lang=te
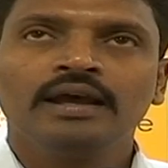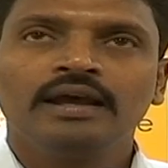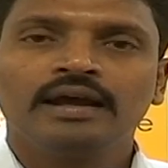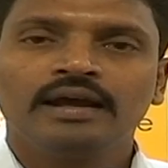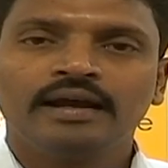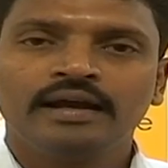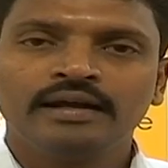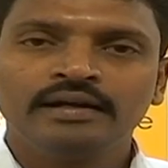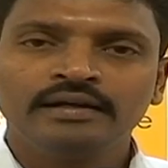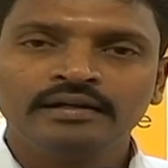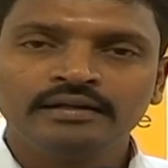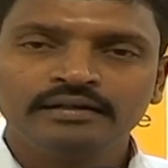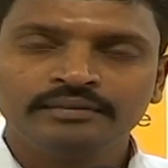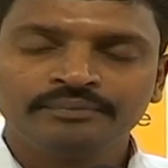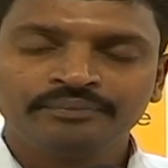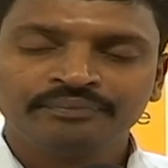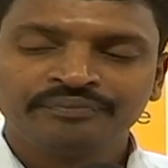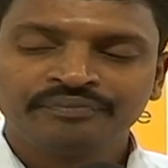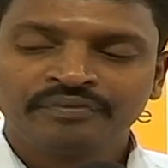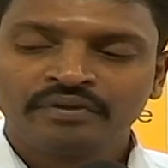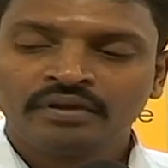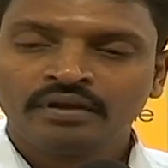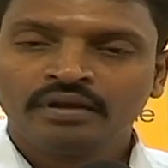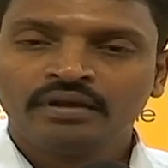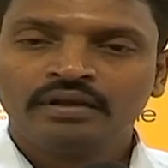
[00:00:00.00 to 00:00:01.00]
అండ్
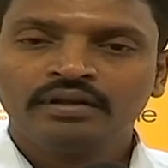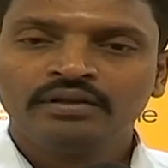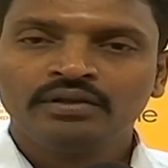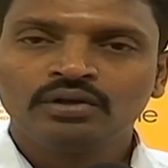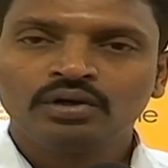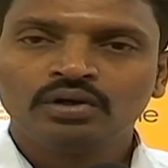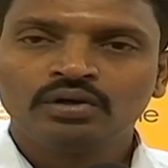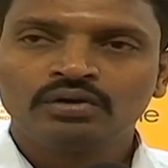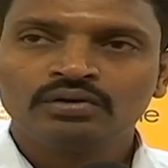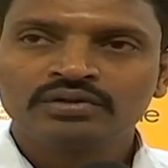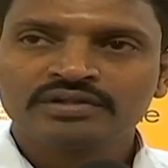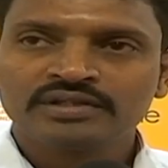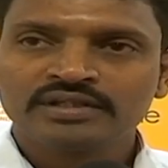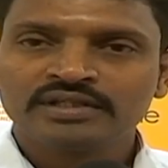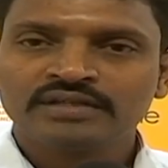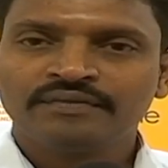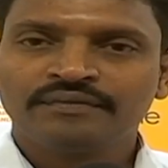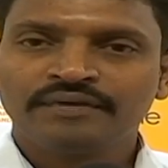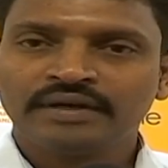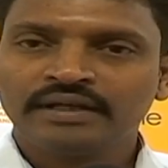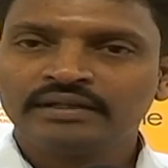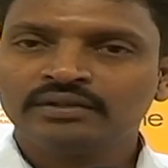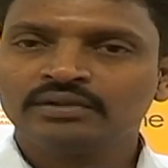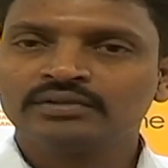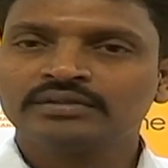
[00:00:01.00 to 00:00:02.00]
ఇందులో వచ్చేసి
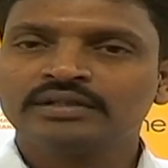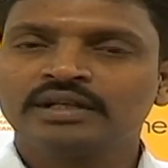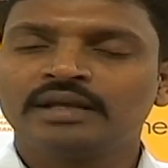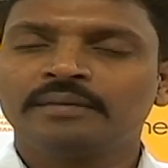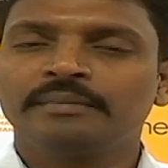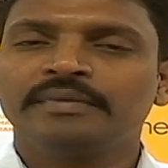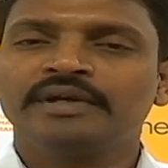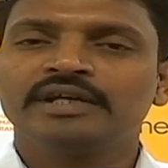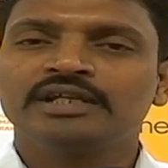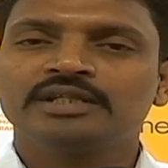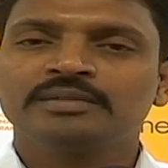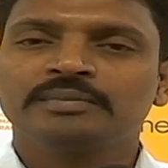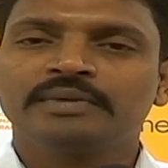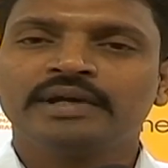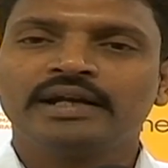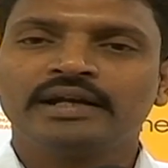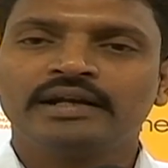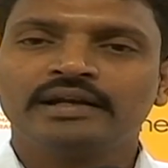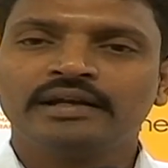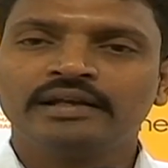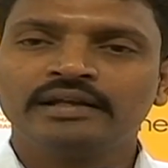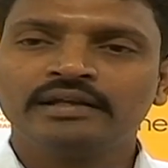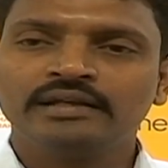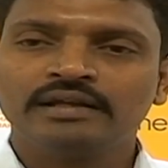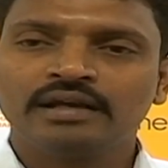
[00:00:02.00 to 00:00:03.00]
ఫైవ్ థౌజండ్ ఎంఏహెచ్
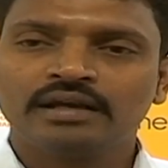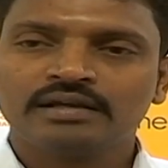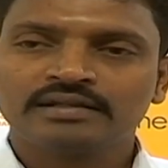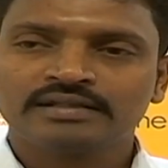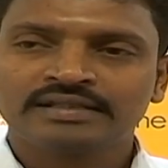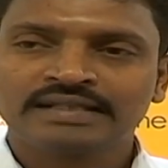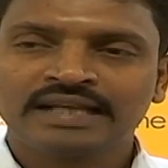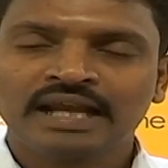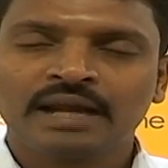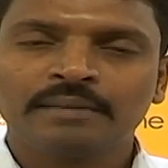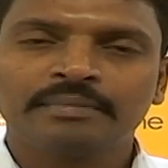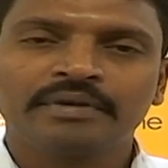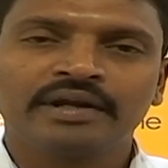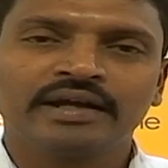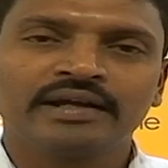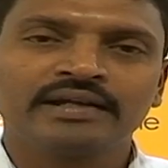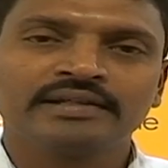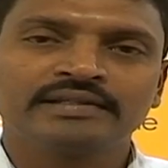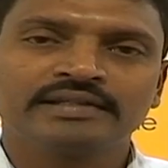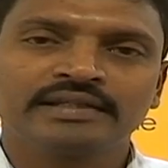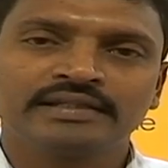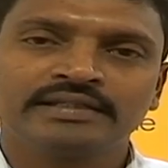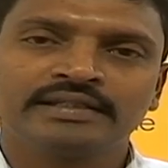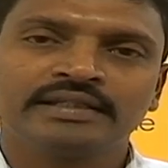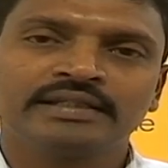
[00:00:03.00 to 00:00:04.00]
బ్యాటరీ
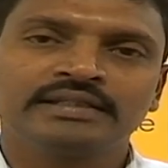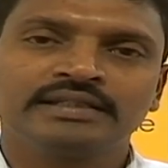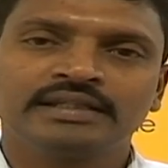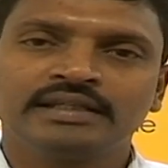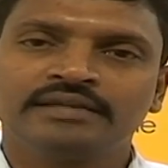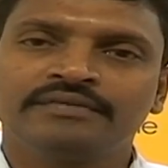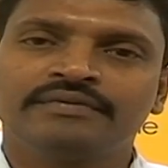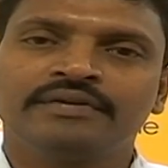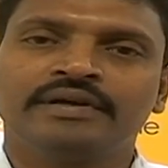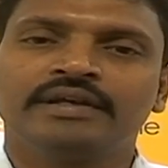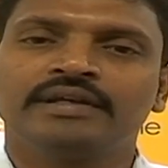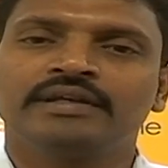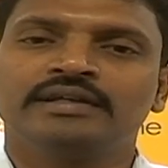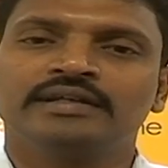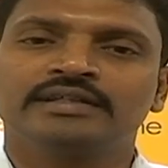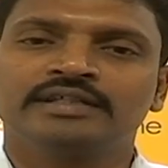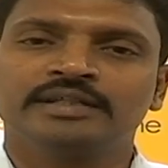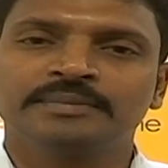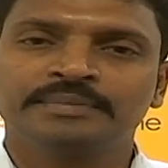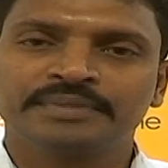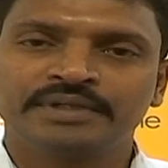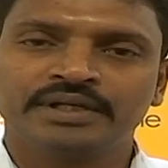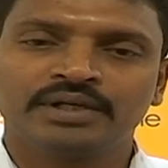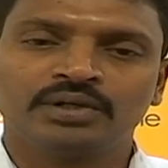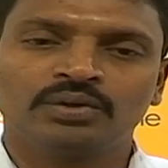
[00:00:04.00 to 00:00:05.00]
స్నాప్డ్రాగన్ సిక్స్ సిక్స్టీ ఫైవ్
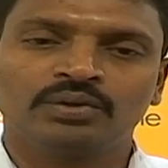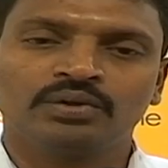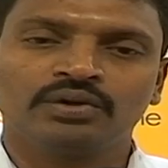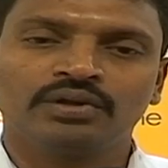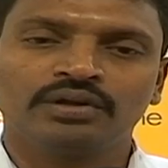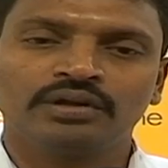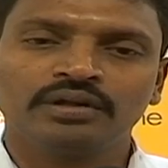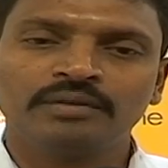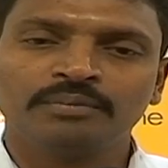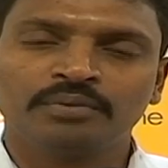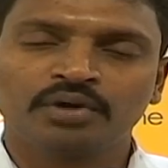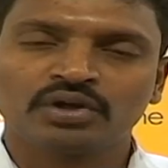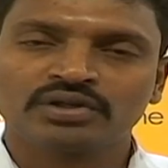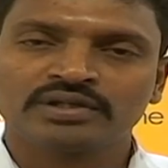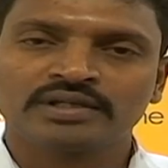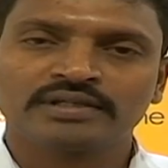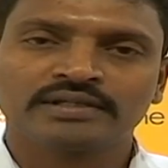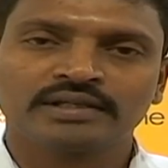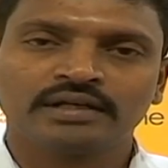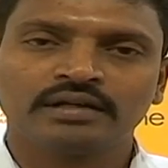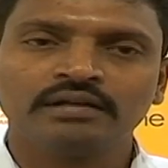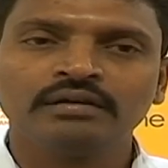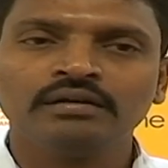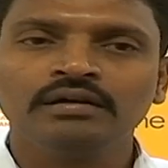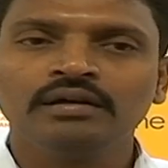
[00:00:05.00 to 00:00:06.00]
చిప్సెట్ ఉంటుంది
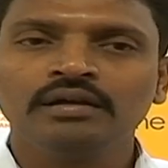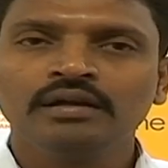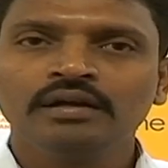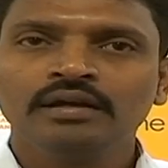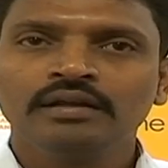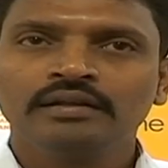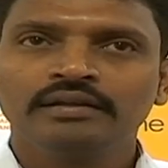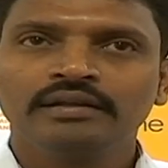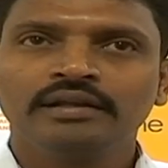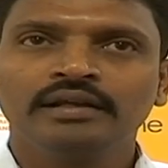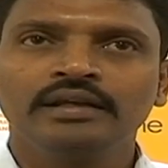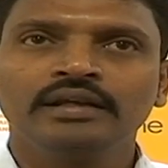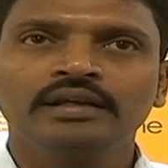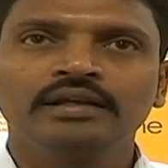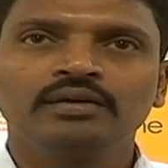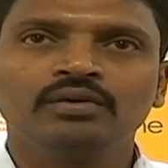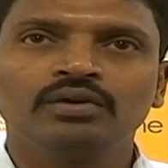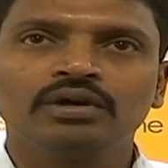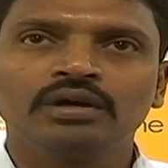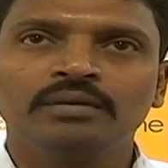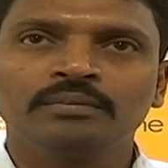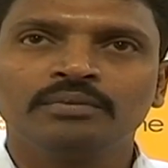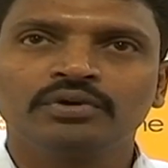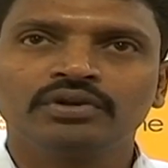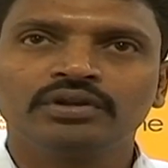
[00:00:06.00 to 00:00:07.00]
ప్రాసెసర్ దీన్ని
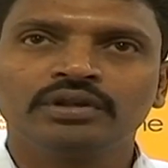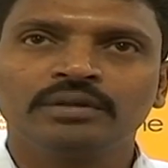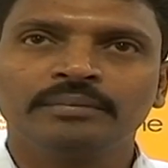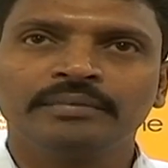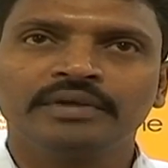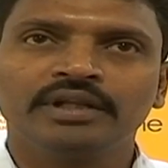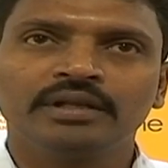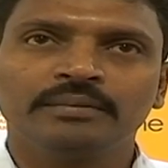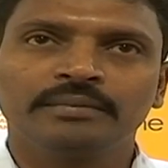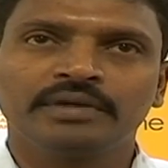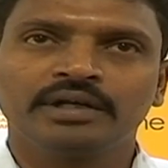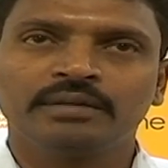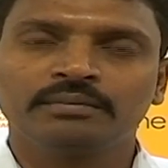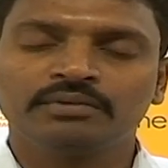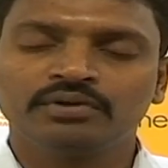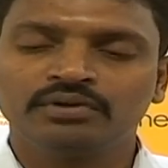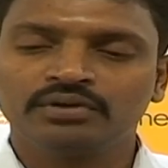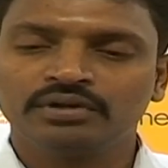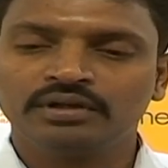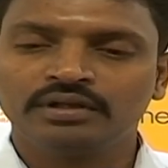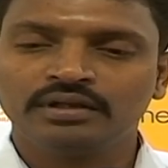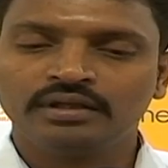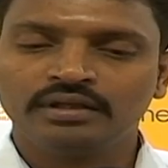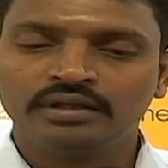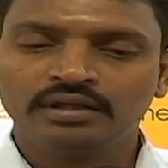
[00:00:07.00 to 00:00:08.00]
కూడా మొత్తం మీద మనము
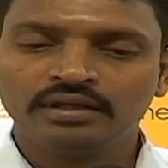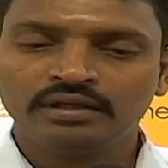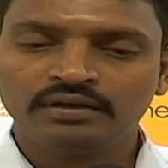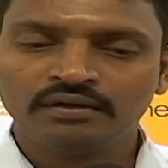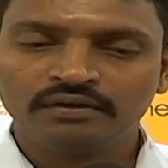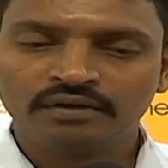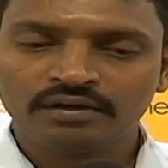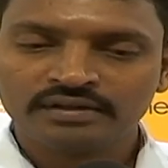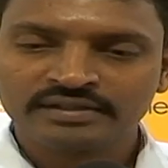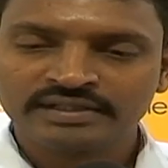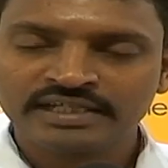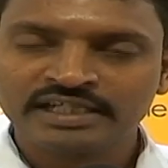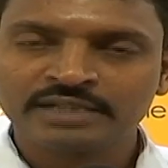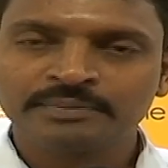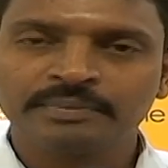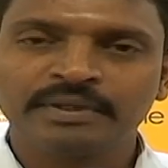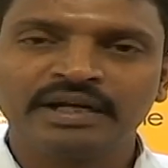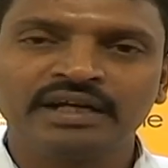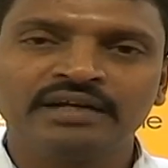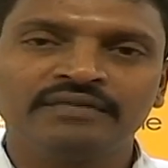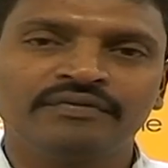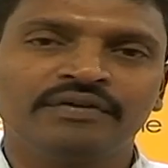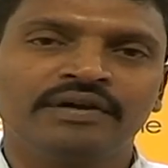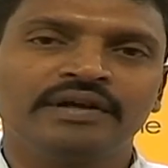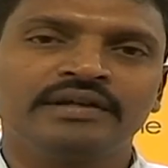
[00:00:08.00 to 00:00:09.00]
సిక్స్
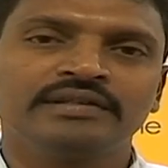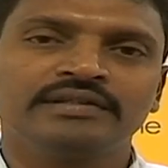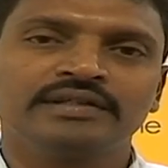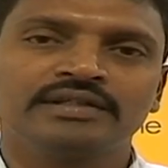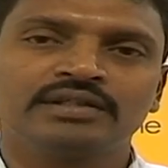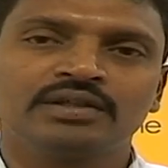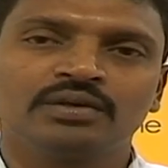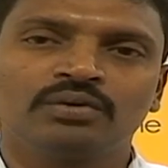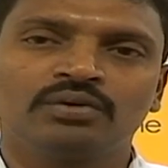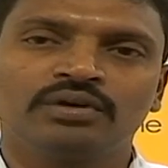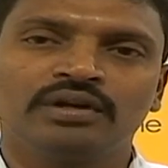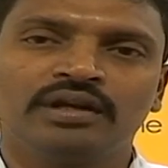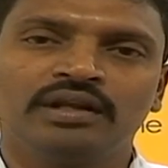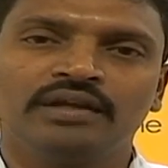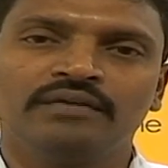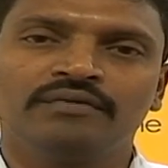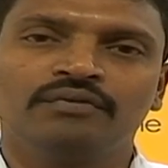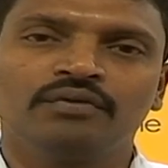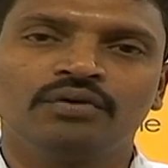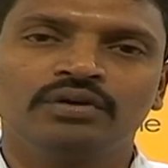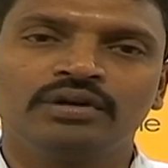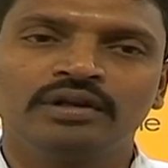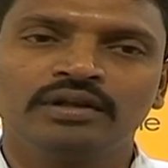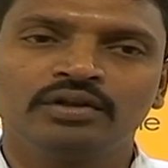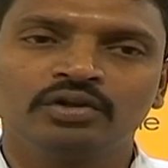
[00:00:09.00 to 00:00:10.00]
పాయింట్ ఫైవ్ ఇంచెస్తో కూడా ఈ
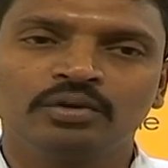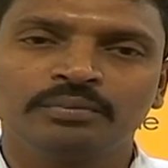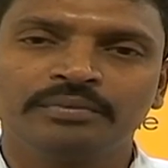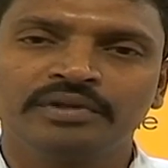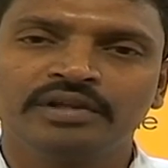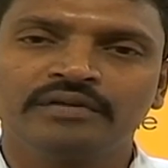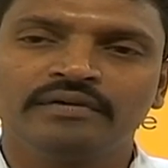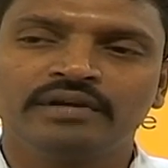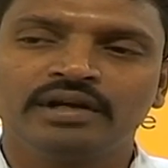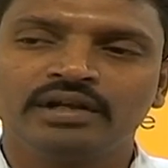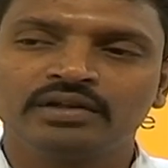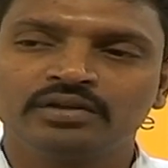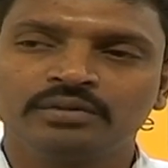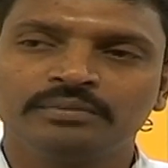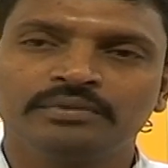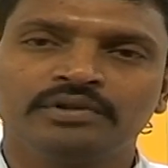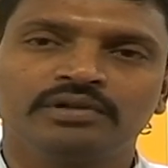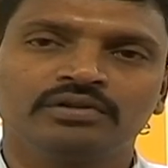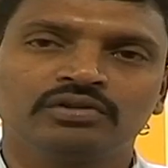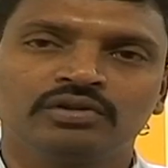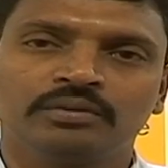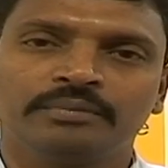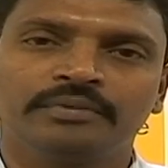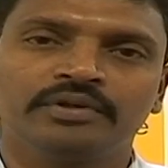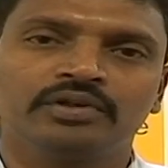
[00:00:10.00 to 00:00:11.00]
ఫోన్ని తొమ్మిది వేల తొమ్మిది
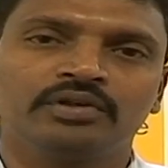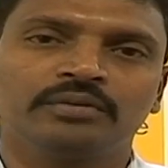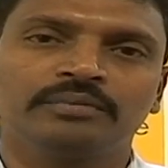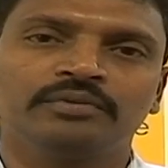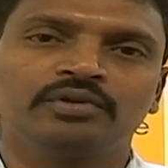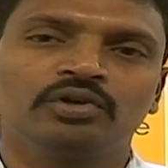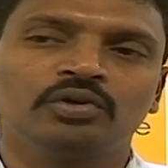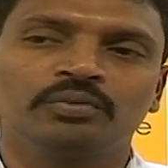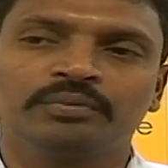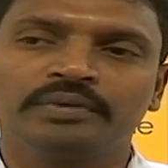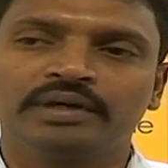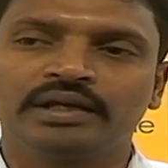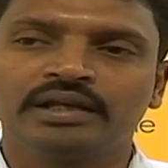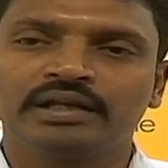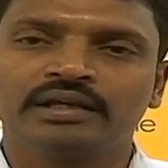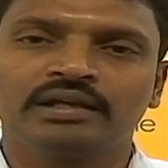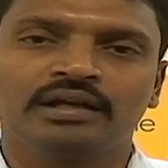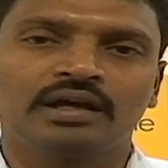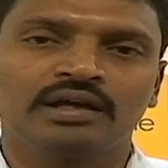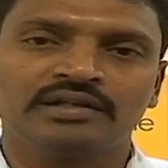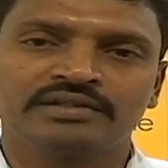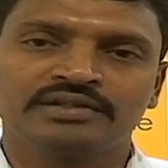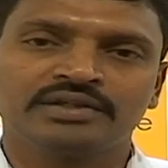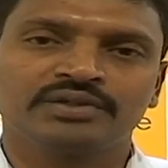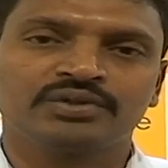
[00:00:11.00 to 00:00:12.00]
వందల తొంభై తొమ్మిది రూపాయలకి
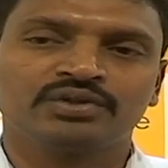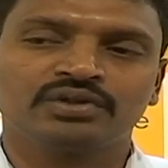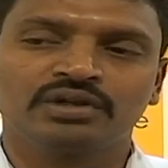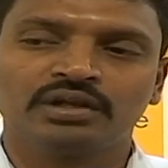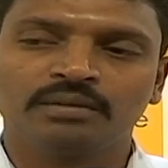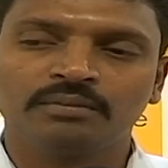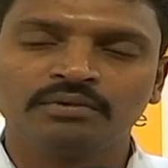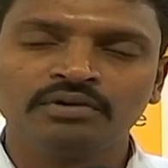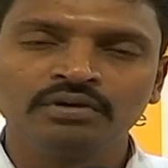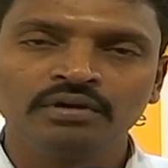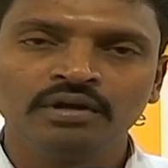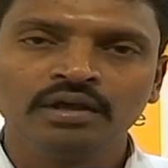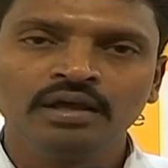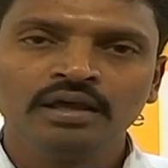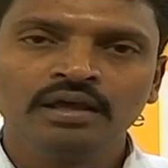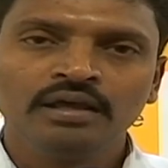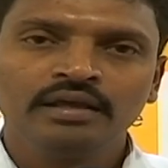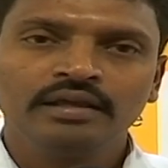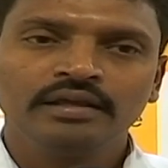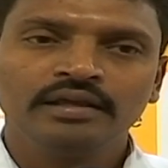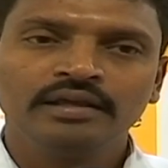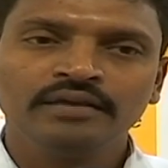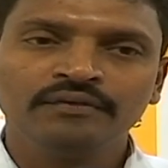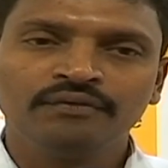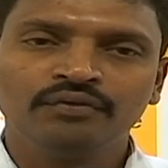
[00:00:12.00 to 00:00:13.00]
లాంచ్ చేస్తున్నాము
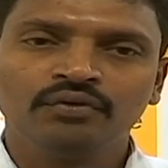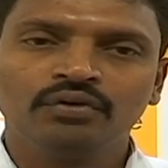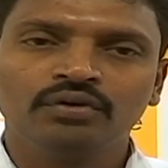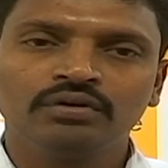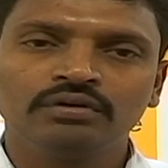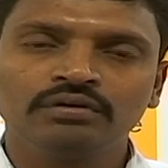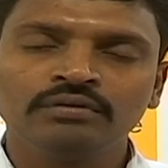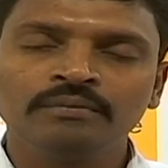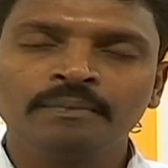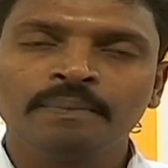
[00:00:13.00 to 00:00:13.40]
ఈ ఫోను